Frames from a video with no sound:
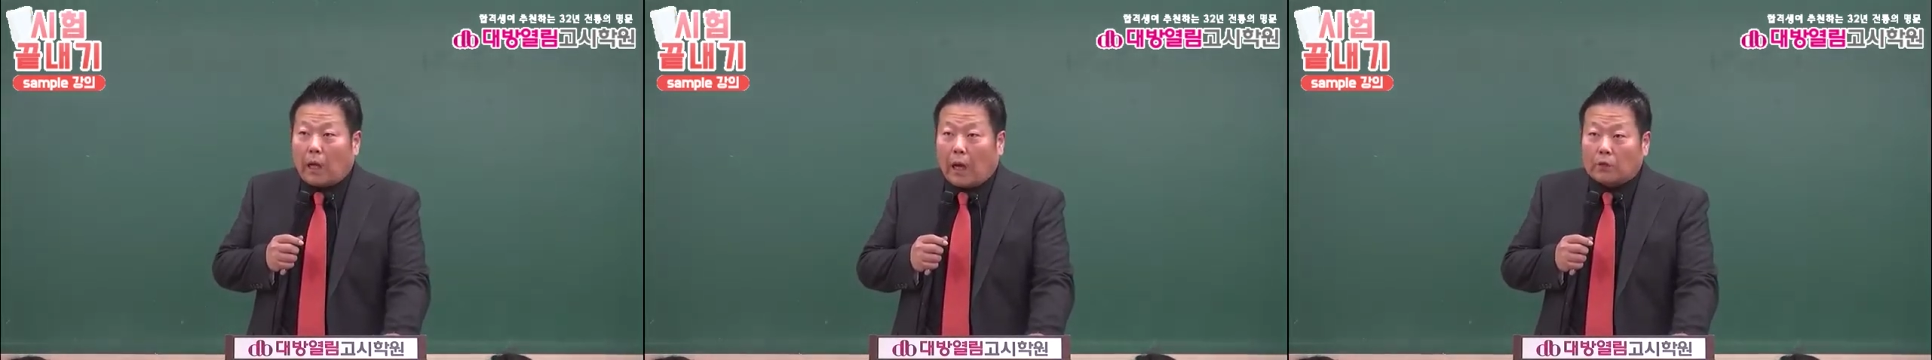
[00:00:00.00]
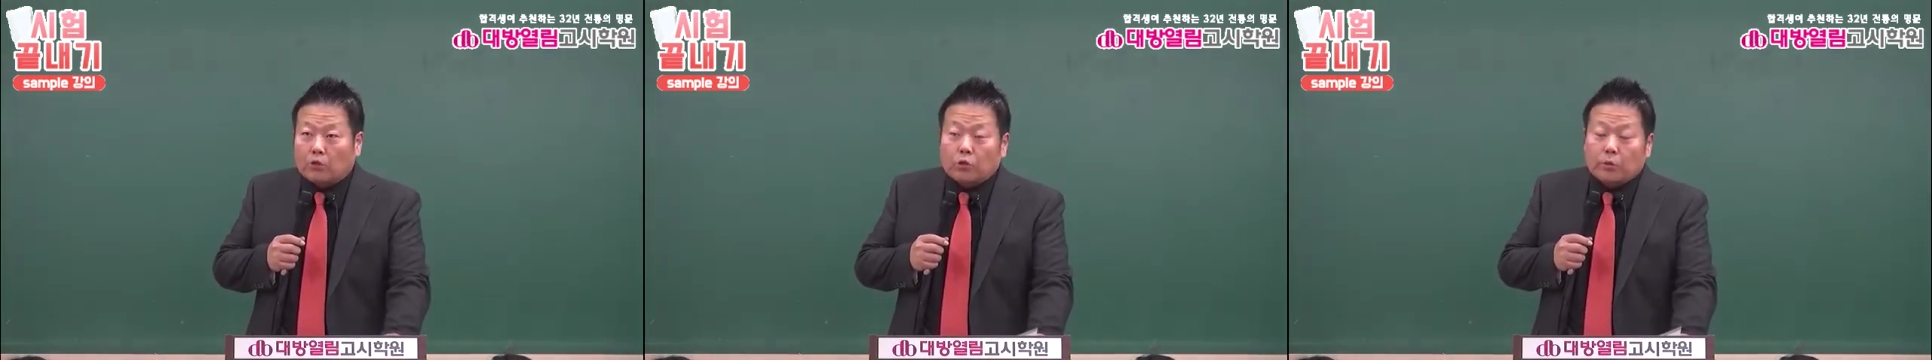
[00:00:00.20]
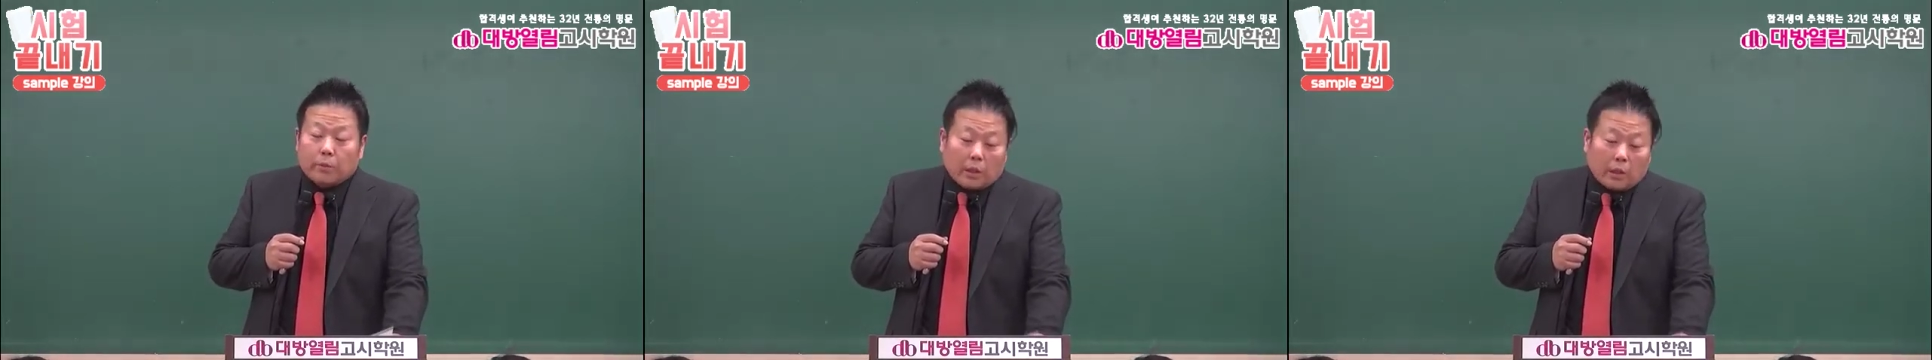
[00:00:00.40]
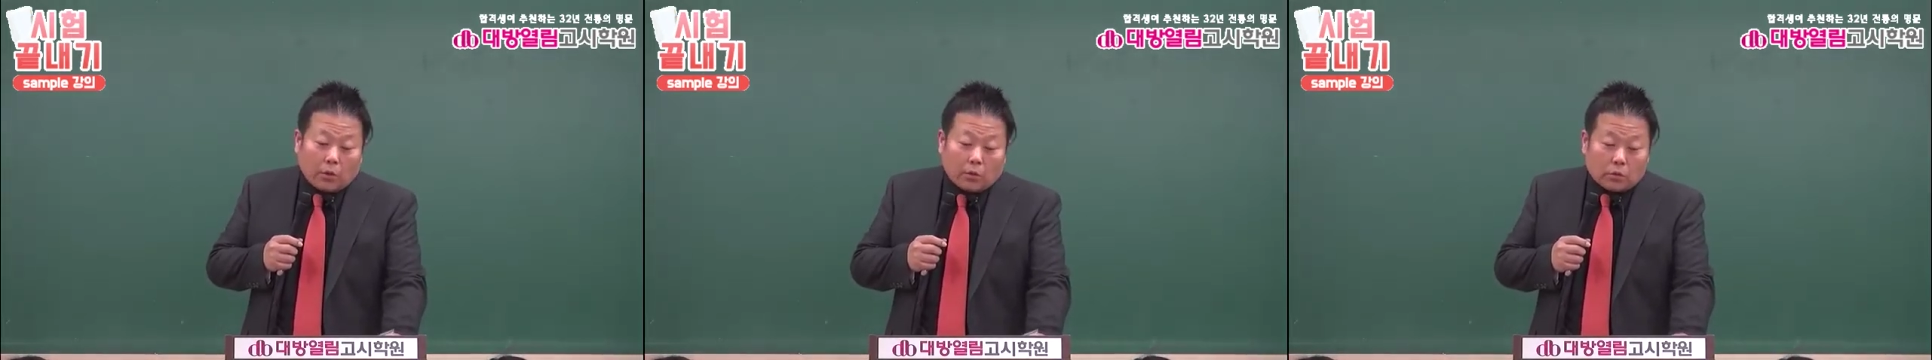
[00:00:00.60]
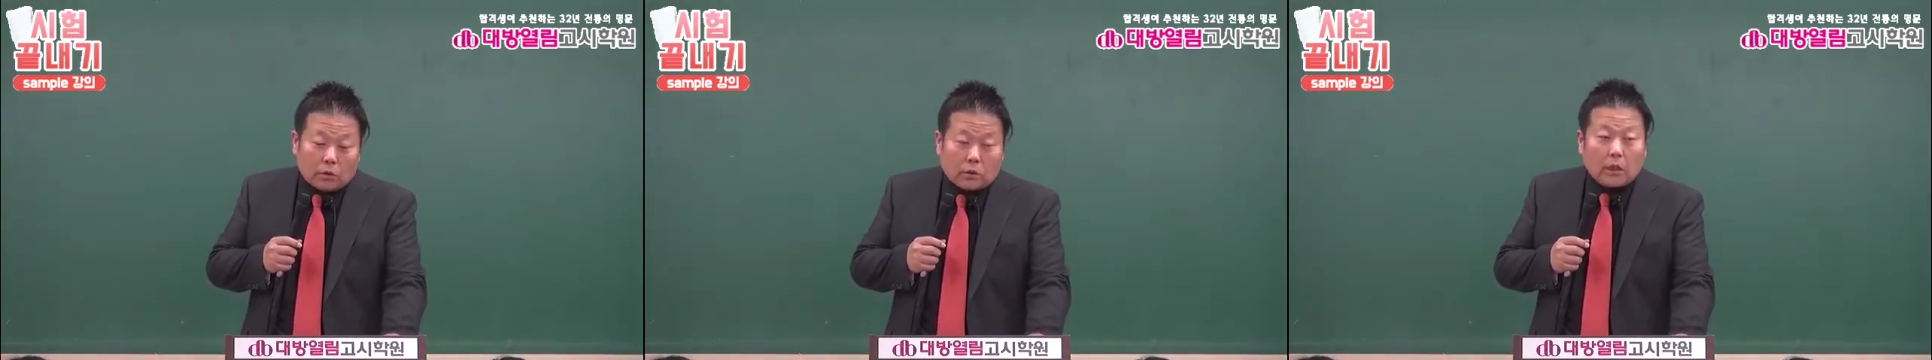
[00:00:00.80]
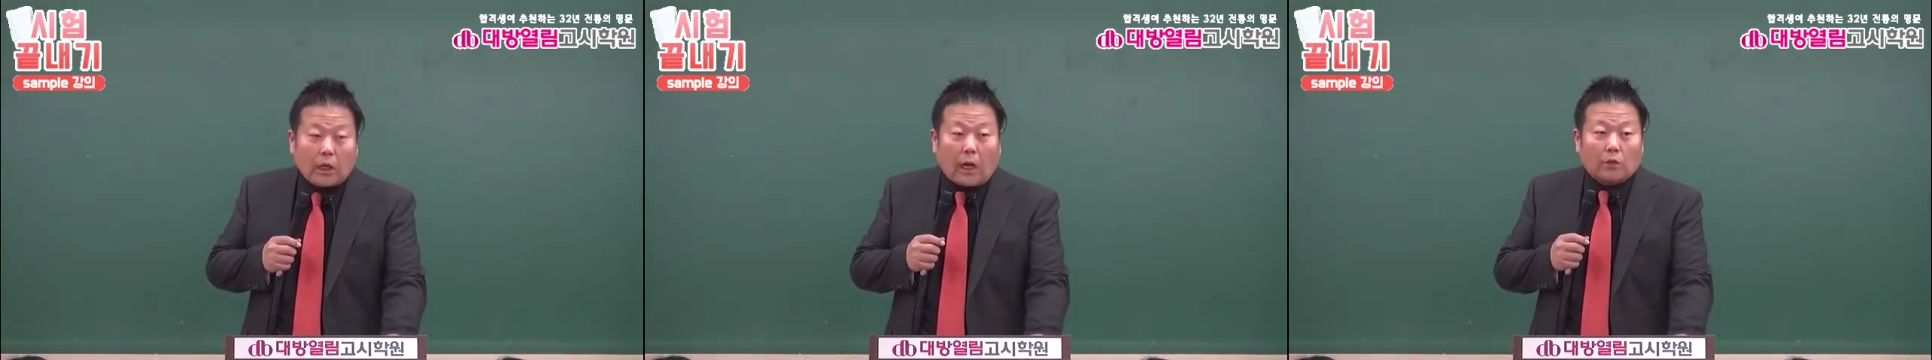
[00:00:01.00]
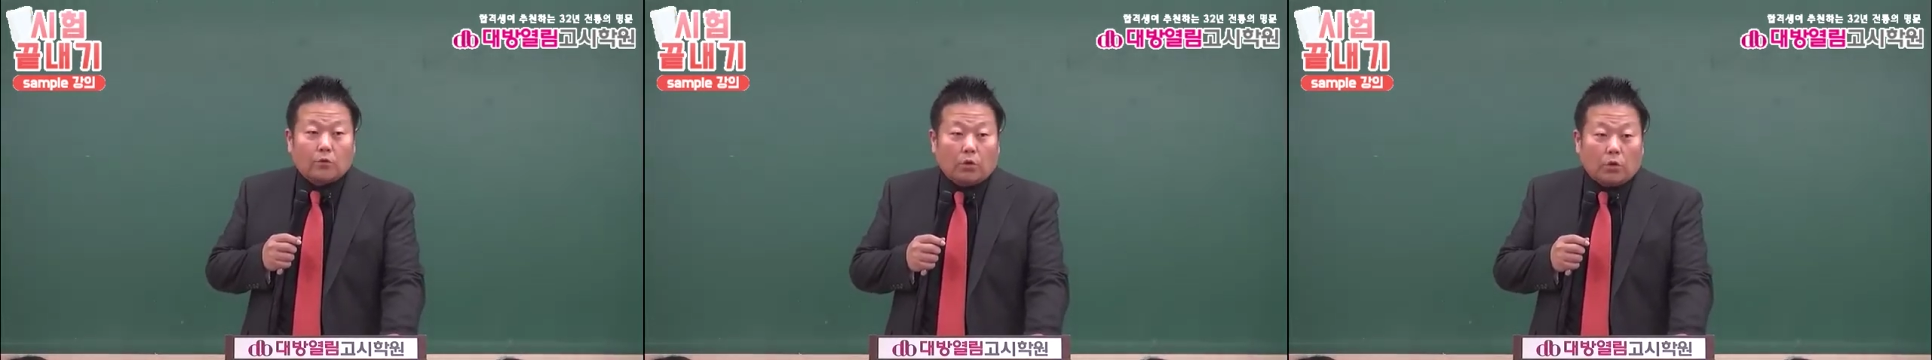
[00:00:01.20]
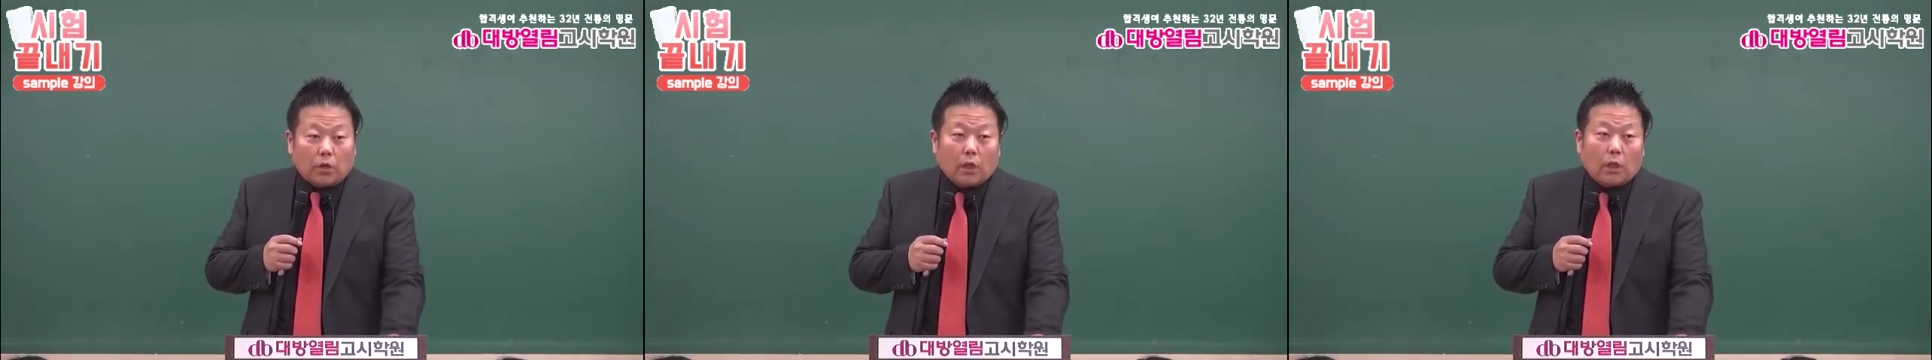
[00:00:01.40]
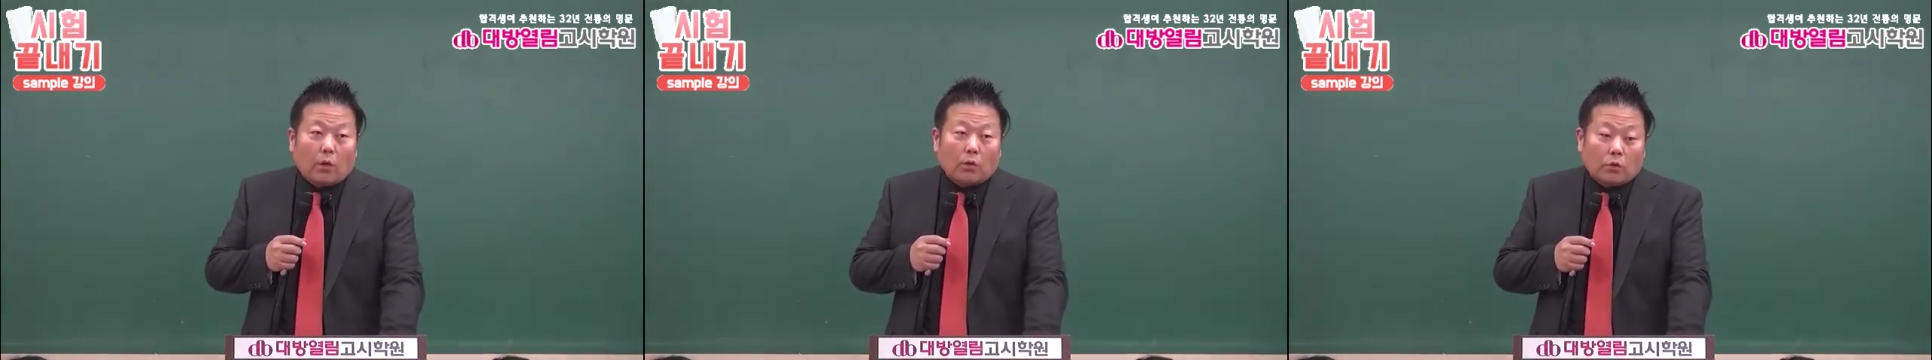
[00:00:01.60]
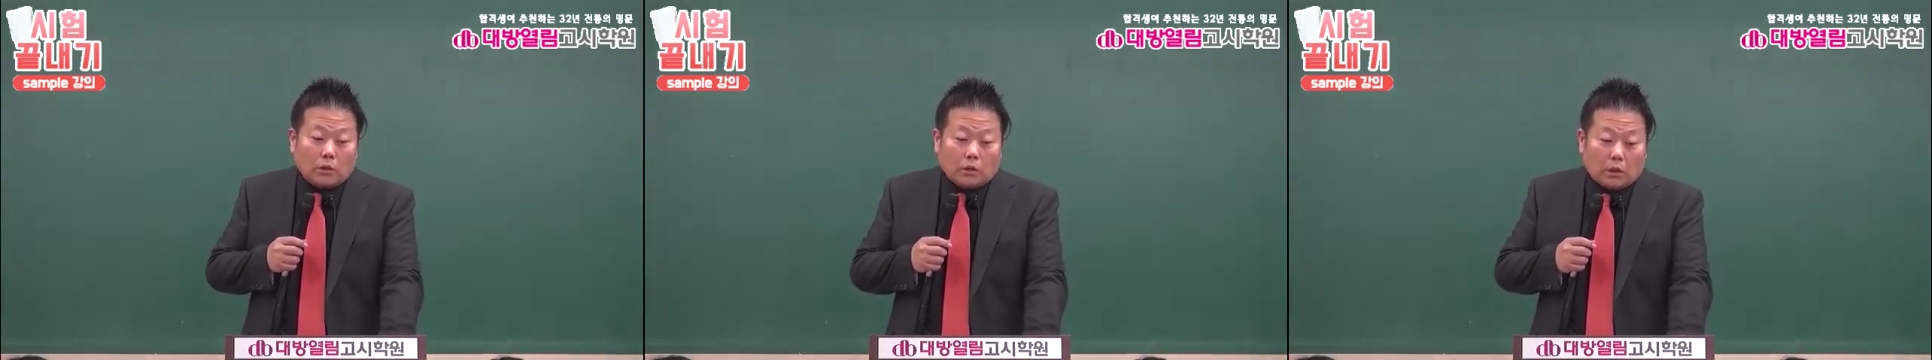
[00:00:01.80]
아주 쉽게 나오든지 아주 어렵게
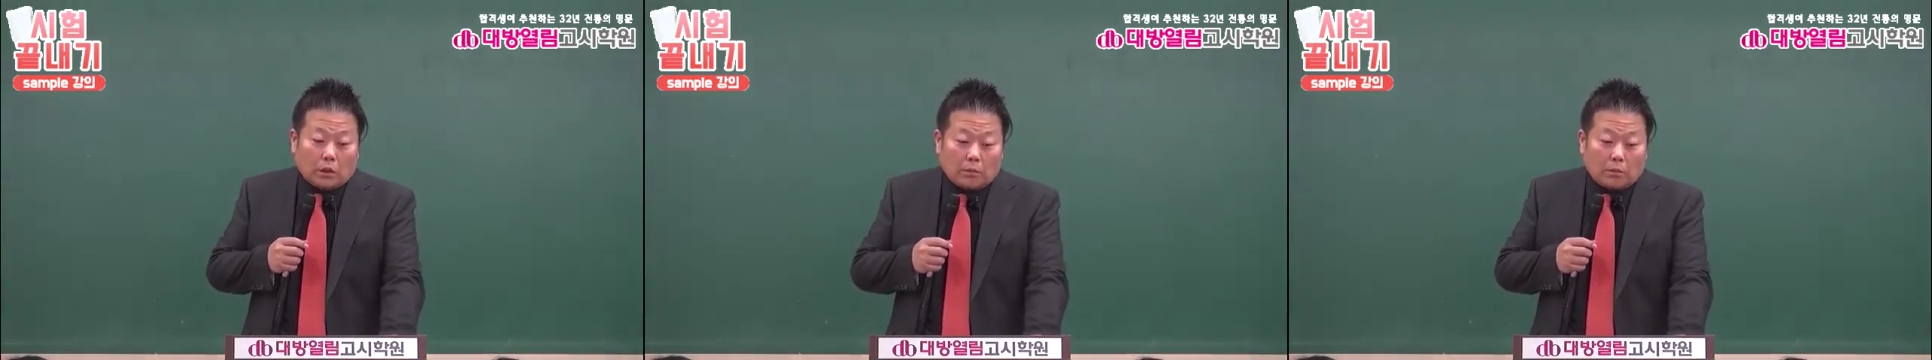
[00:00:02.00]
나오든지